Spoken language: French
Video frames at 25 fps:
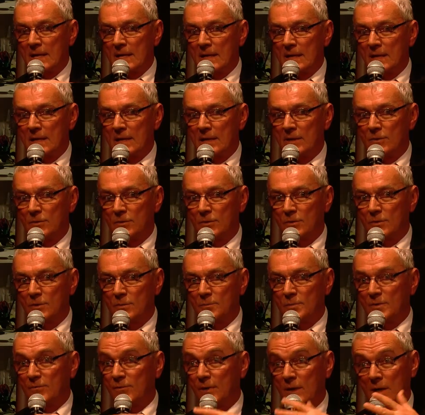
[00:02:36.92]
Euh, et
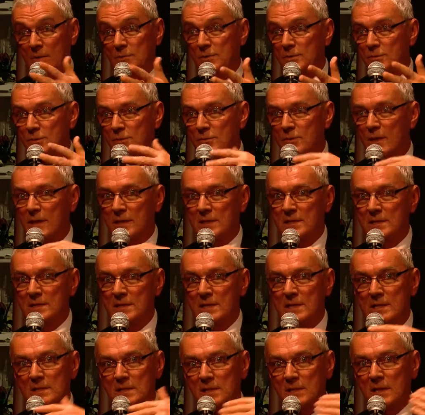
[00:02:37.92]
puis voilà, puis ce soir
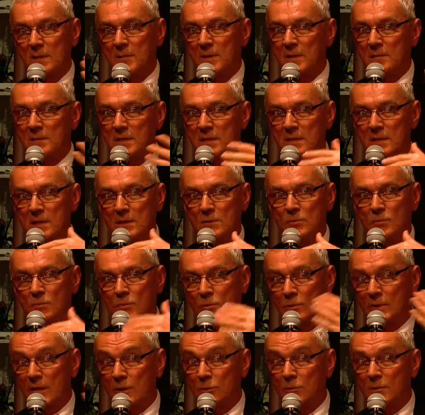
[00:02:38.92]
ici et cet après-midi, donc
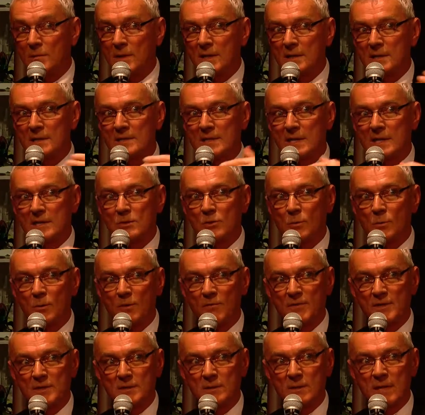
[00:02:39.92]
on a demain des élections
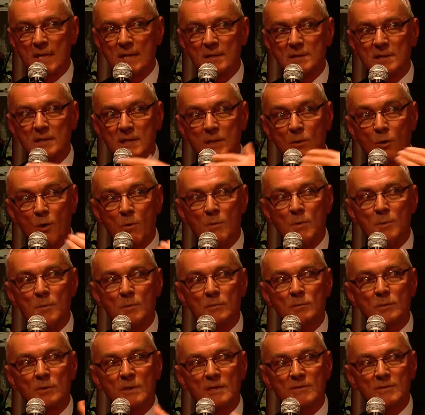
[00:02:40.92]
professionnelles. C'est des grands
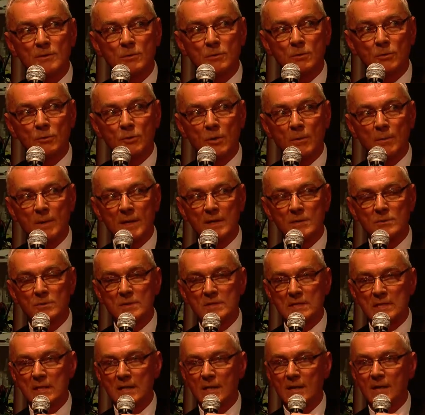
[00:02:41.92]
moments dans la vie d'une entreprise
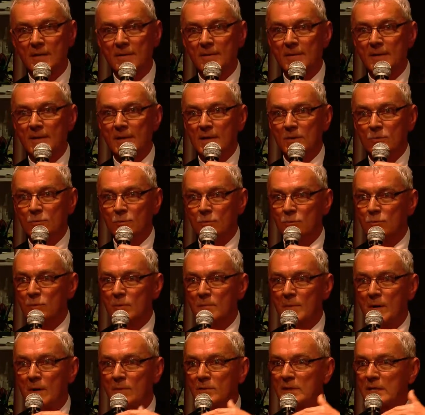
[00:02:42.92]
aussi. Hein. Donc
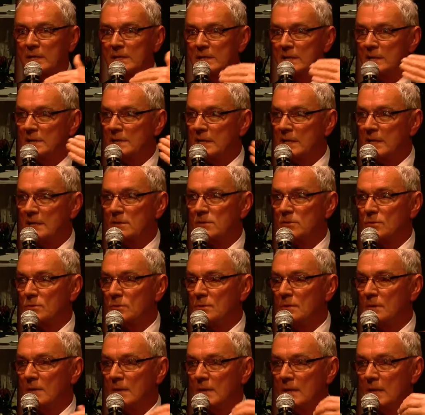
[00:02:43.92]
demain, on a des
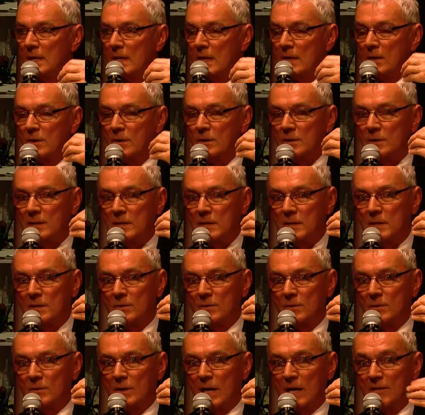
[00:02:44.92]
élections euh, qui,
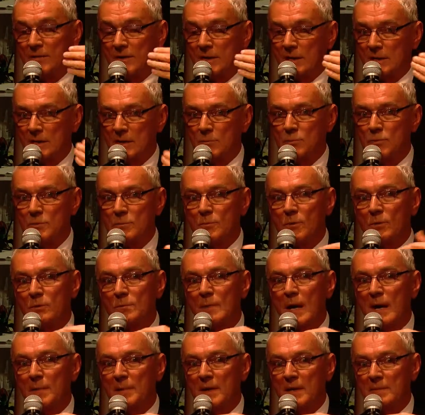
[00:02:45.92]
euh, avec un dépouillement
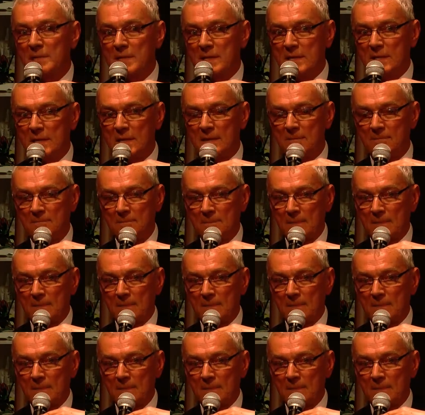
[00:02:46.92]
demain après-midi.